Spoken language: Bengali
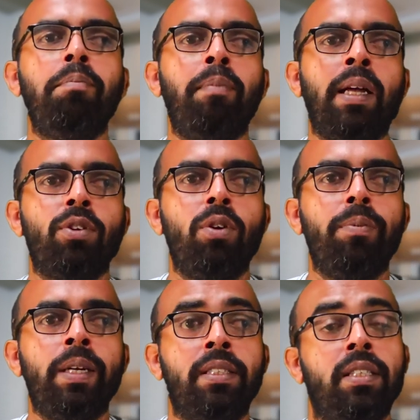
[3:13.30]
মাসলও
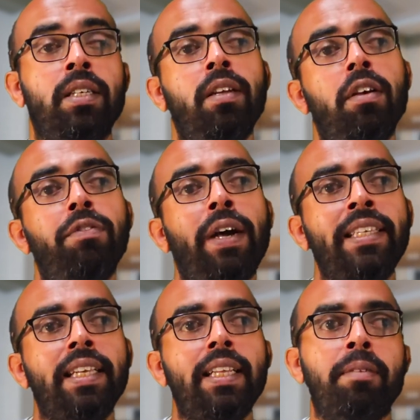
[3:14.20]
বেড়েছে
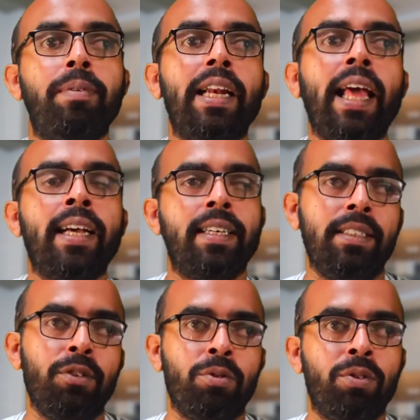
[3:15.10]
ফাইনালি আপনার এক
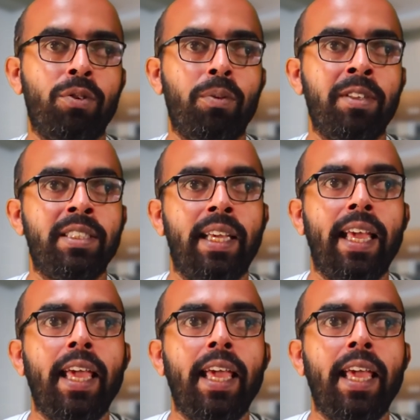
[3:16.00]
কেজি ওজন কমেছে